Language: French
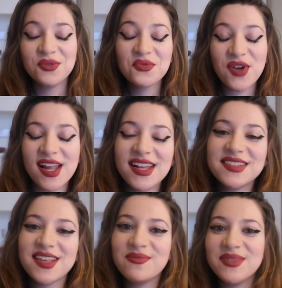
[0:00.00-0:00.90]
Donc voilà
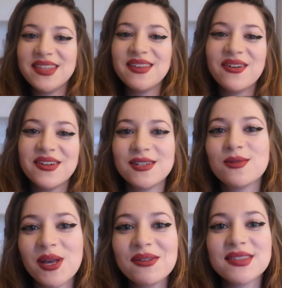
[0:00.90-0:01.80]
les amis, euh,
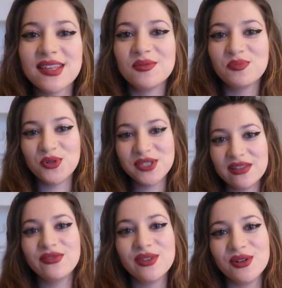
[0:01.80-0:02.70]
j'espère que cette
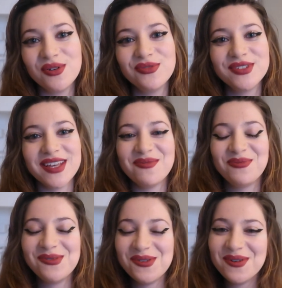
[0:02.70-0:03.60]
petite vidéo vous a
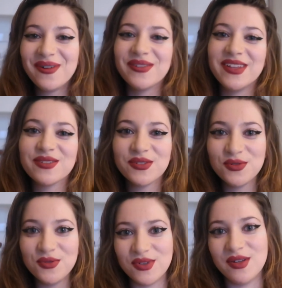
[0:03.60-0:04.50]
plu. Euh, en attendant
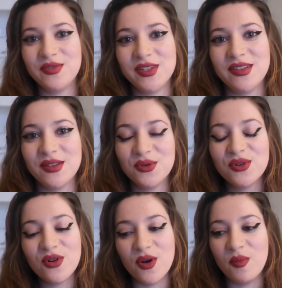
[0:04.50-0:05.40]
une nouvelle
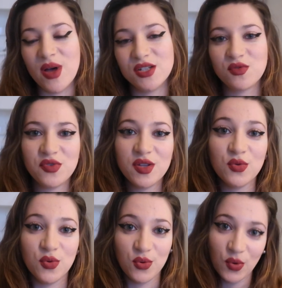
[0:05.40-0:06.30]
vidéo, euh, bah, je vous fais
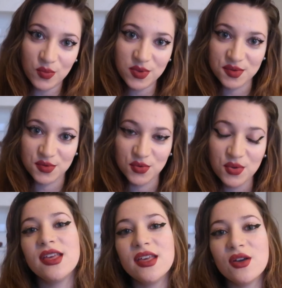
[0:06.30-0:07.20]
de gros
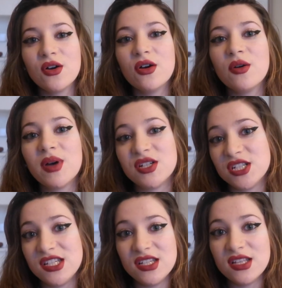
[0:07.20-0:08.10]
bisous. Et bah,
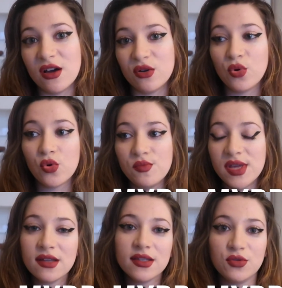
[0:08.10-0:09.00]
je dis un gros
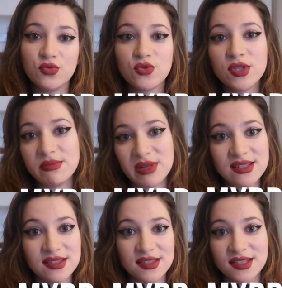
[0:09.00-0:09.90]
merde à tous ceux qui
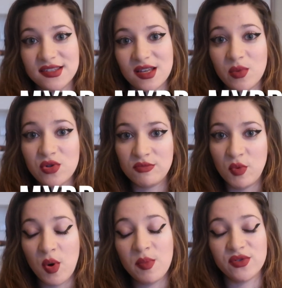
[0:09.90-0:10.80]
passent des examens en ce
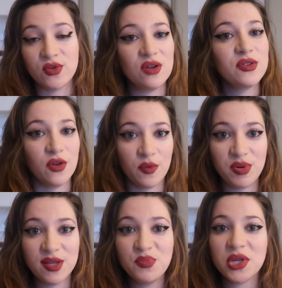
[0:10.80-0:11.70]
moment parce que là on est en
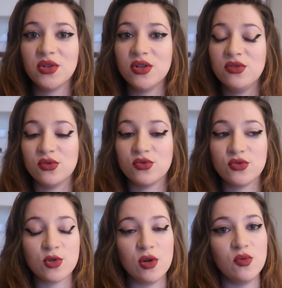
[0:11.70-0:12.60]
pleine période, que
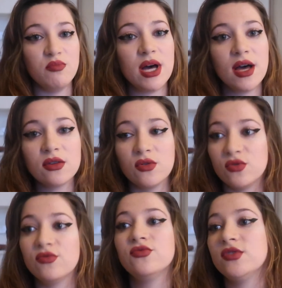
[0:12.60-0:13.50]
ce soit le bac,
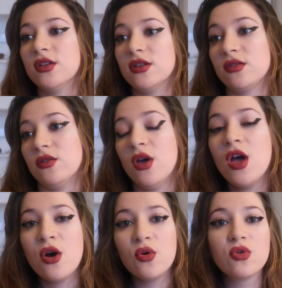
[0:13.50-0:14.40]
que vous êtes
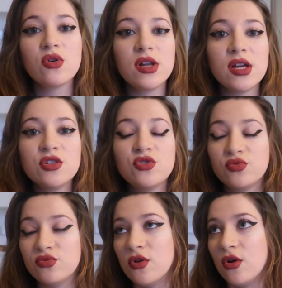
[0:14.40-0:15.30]
au collège
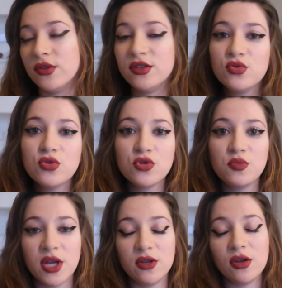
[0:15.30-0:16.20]
ou en études
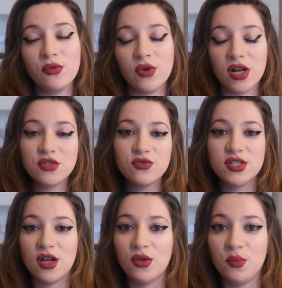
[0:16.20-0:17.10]
supérieures. Voilà, je vous
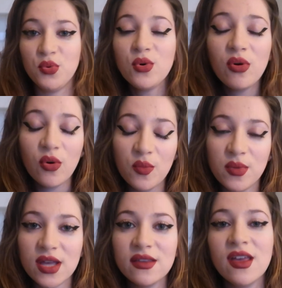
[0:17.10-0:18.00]
dis un bon gros
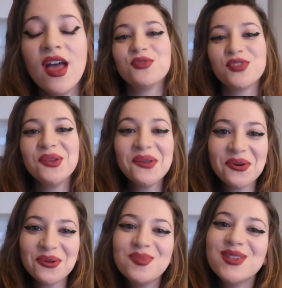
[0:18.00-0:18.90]
merde. Je vous fais de
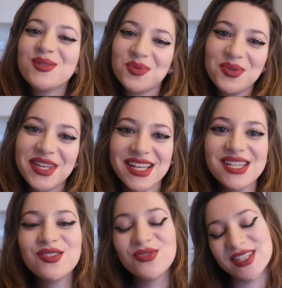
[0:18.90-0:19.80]
gros bisous
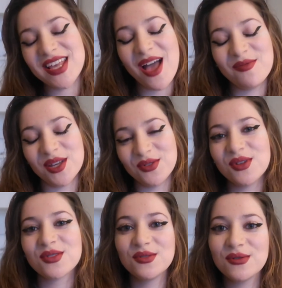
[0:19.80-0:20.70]
et je vous dis à bientôt
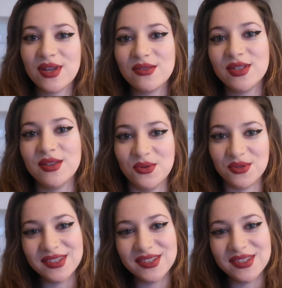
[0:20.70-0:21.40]
dans une nouvelle vidéo.